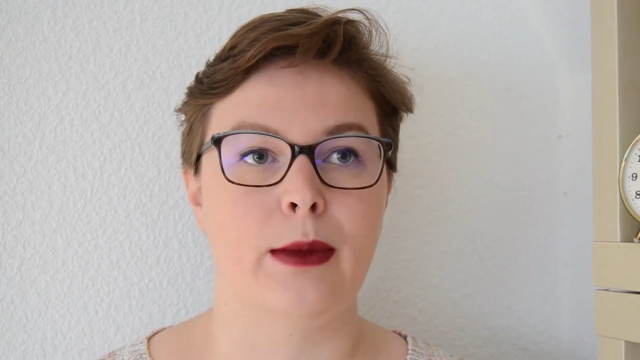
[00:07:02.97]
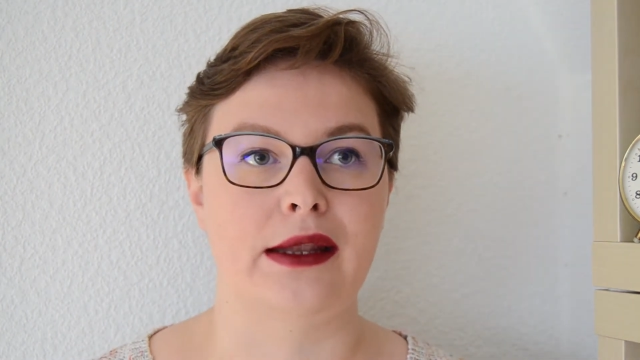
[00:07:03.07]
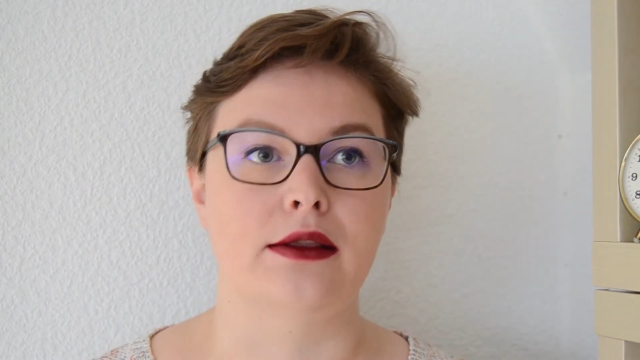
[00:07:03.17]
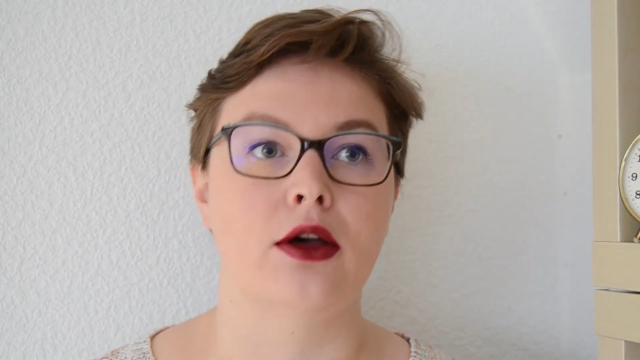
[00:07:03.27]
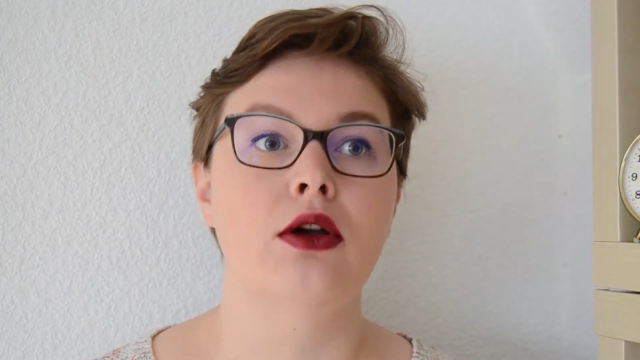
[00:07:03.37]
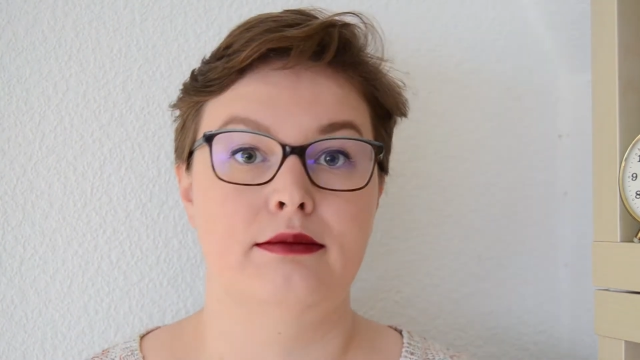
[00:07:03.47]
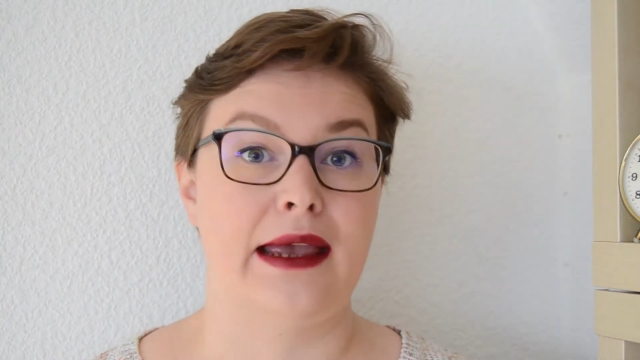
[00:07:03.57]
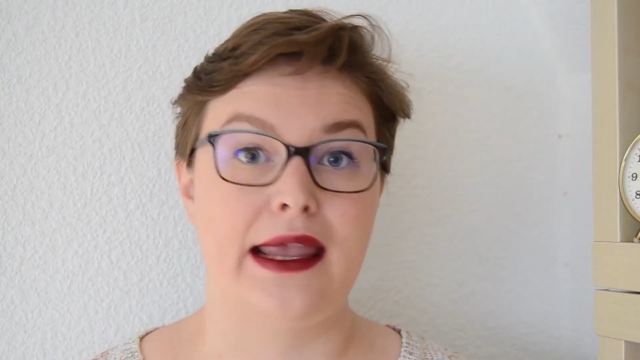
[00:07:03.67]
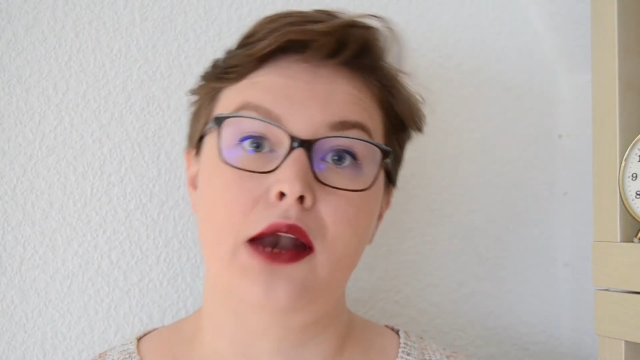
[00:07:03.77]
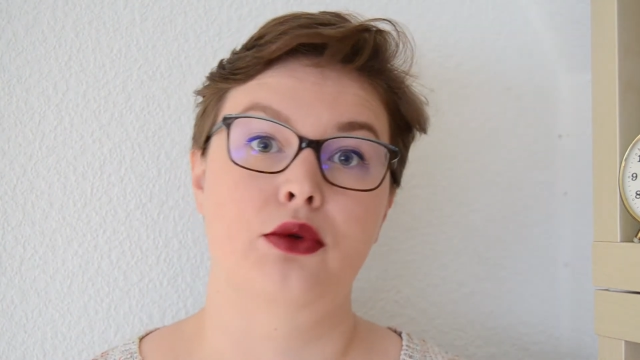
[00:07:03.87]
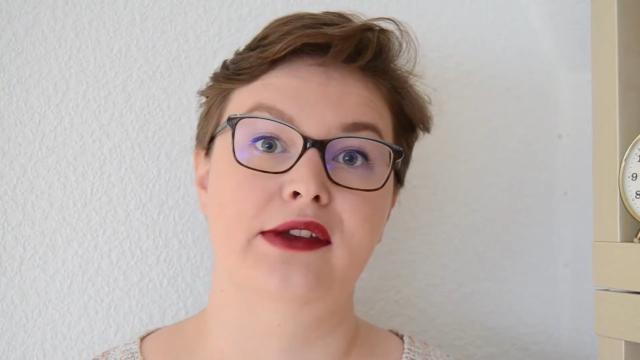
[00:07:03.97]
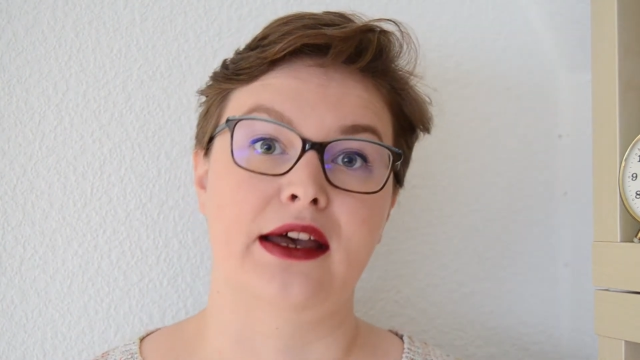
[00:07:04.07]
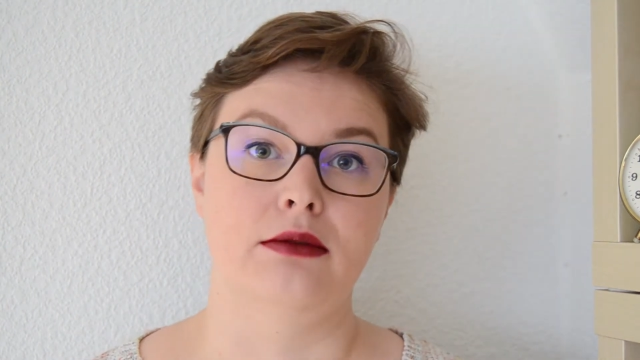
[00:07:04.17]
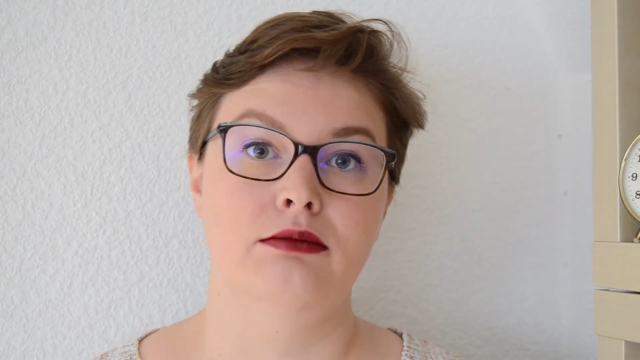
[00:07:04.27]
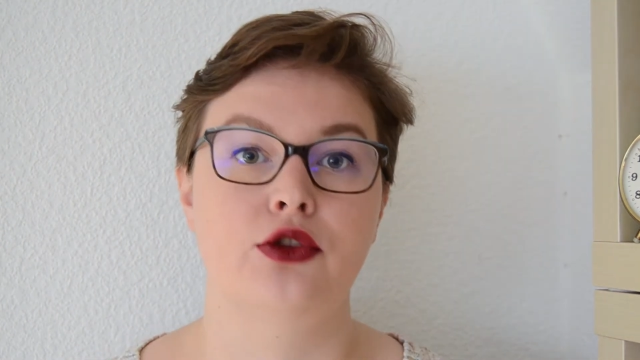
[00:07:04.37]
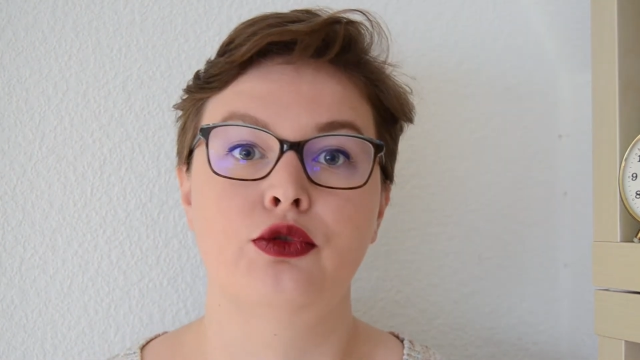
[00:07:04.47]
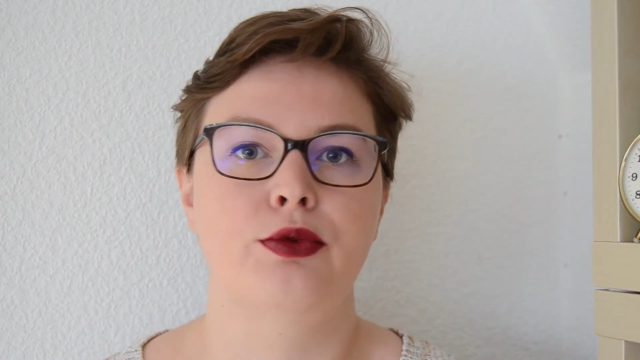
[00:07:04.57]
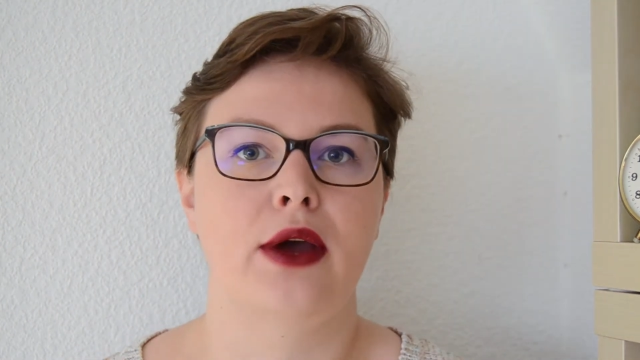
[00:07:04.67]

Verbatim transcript: maintenant, bah il y a le train. Et tu peux